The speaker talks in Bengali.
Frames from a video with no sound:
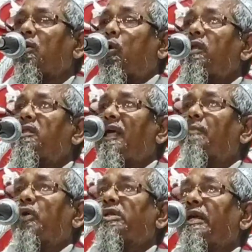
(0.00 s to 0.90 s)
খরিদ্দার
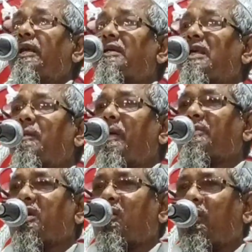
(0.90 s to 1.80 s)
বসিয়ে রেখে যারা
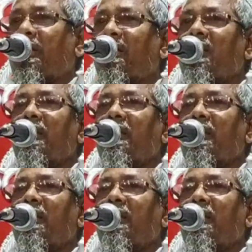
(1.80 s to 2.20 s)
ব্যবসা করে